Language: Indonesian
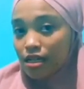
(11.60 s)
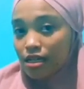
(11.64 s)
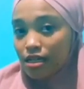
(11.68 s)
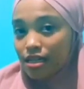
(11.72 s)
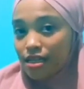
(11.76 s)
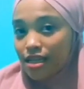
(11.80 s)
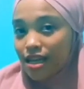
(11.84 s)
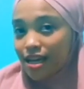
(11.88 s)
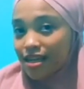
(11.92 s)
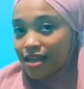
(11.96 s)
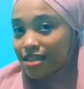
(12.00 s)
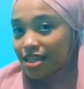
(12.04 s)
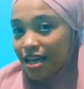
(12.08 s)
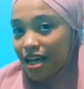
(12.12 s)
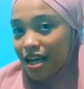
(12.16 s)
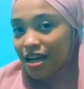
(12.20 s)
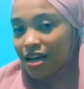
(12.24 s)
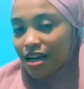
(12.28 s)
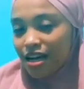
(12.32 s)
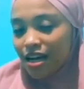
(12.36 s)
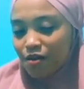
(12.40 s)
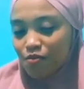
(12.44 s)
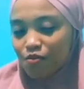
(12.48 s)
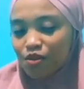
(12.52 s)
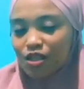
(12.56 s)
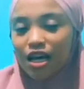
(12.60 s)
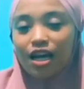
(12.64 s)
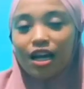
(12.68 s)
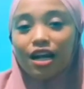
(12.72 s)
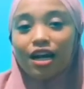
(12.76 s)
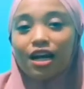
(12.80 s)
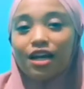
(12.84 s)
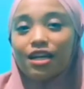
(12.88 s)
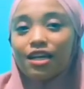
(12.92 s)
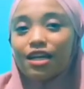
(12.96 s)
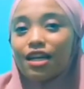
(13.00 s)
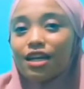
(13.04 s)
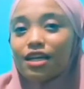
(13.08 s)
Yang saya genggam sekarang
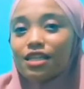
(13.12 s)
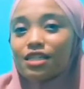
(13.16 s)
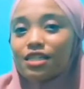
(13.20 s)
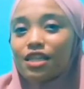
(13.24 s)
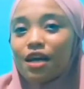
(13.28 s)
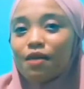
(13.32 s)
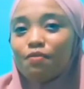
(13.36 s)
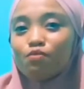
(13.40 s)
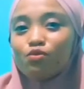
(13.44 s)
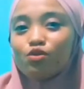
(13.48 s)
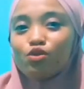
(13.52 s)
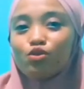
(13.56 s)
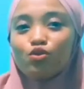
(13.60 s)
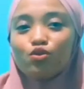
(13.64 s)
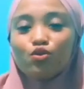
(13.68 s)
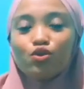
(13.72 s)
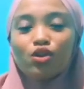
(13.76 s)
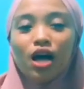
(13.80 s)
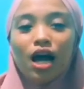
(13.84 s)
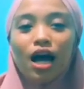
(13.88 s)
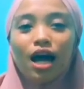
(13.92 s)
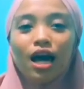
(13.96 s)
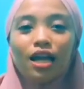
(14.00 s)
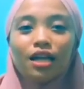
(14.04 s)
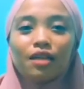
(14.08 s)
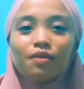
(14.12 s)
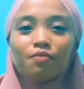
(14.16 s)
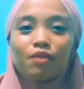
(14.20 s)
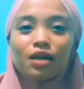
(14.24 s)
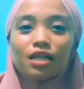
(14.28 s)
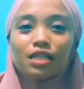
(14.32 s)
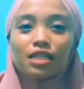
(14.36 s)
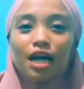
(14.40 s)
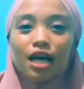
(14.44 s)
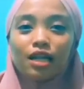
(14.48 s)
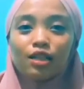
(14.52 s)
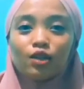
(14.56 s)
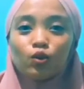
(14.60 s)
adalah Samsung
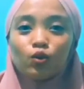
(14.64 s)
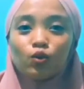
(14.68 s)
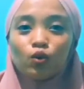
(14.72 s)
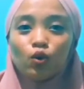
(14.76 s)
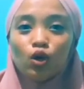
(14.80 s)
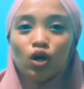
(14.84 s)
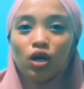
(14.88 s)
A51.